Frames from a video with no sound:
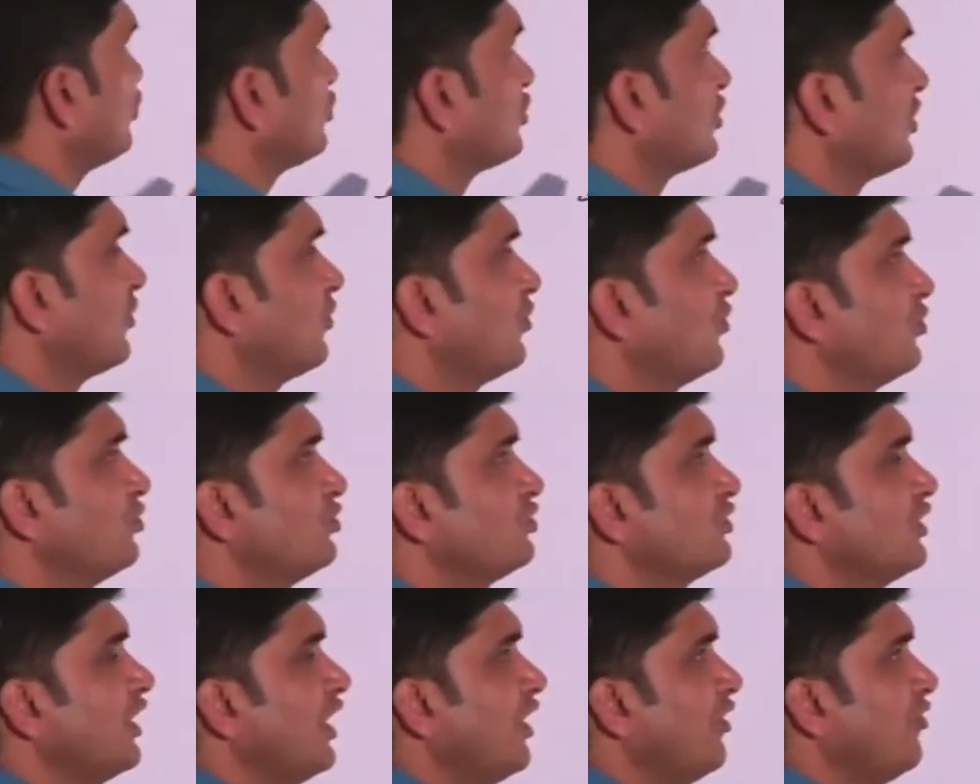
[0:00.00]
जो
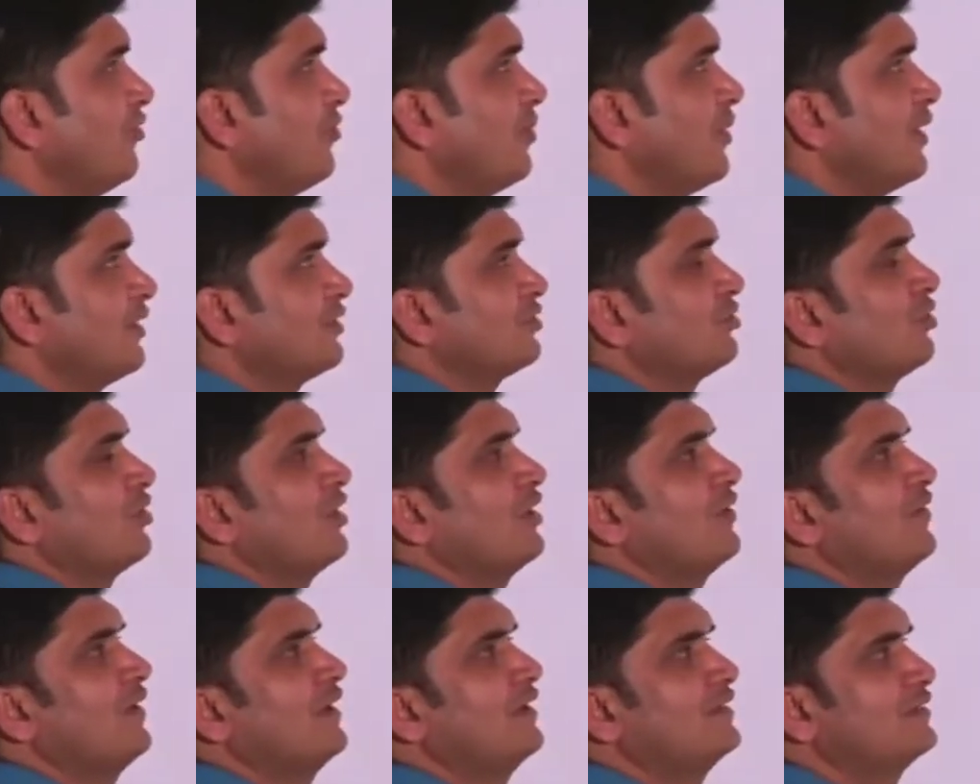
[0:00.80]
समूह से
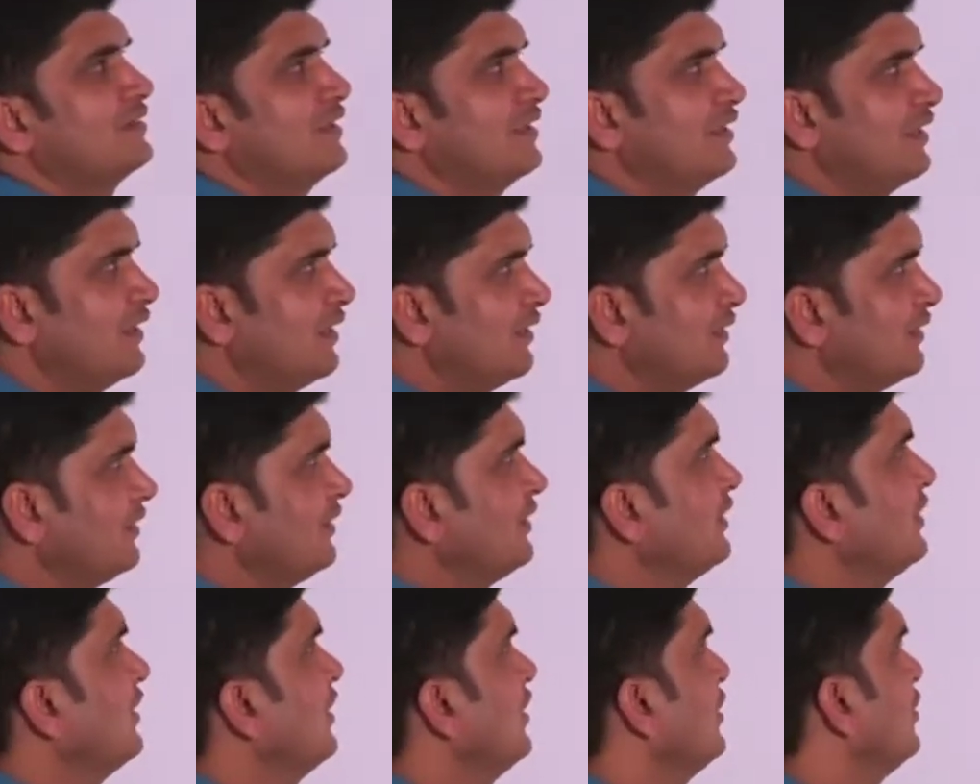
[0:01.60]
विभक्त होने वाली संख्या
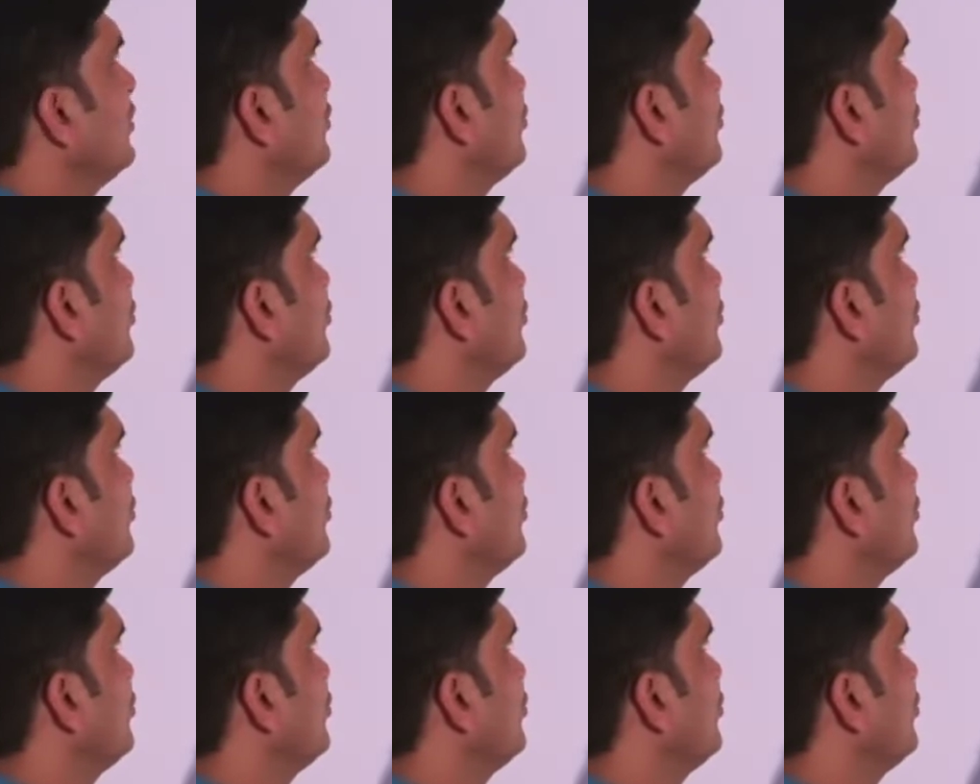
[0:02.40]
थी